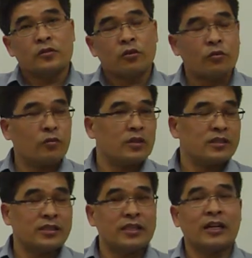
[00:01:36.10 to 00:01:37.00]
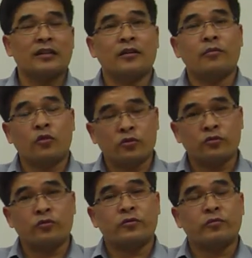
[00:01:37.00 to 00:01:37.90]
透过其他的模
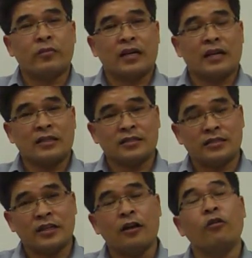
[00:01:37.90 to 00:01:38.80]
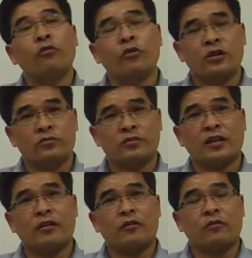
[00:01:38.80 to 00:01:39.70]
组，把它的资料汇入
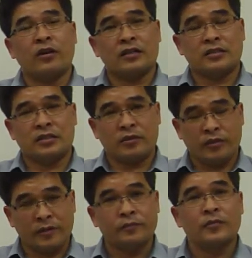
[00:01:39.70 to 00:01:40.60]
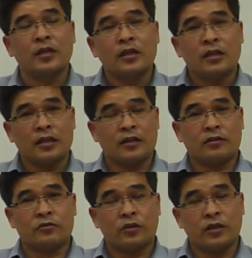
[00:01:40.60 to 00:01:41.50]
到会计里面。那
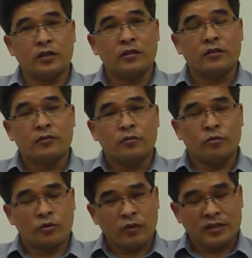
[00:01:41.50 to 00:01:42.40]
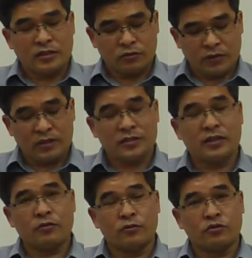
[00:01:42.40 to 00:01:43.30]
所以，我们会计主要是
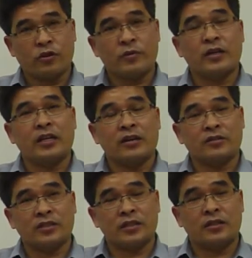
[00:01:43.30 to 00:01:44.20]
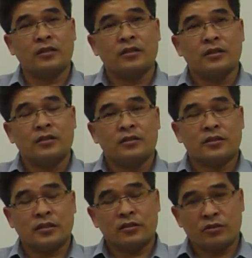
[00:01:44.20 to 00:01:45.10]
让同学们了解，
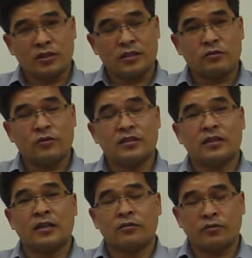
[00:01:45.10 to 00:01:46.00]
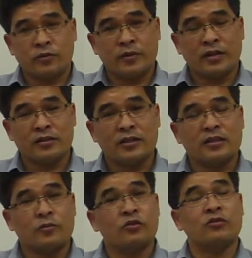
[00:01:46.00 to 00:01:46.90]
这个学期主要是让同学们了解
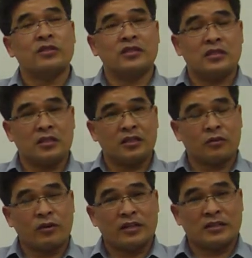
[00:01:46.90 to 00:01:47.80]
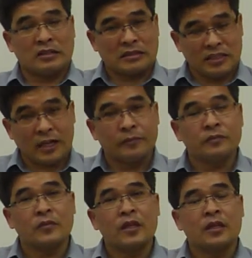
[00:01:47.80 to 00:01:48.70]
怎么去记一个会计的账。
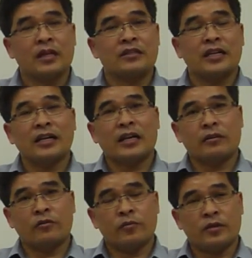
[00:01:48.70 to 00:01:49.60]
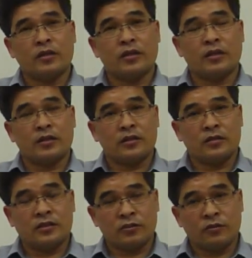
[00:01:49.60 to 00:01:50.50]
那将来我们的
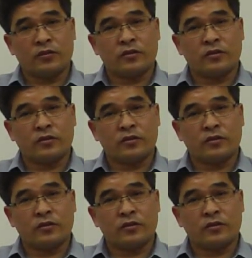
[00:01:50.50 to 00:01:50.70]
系统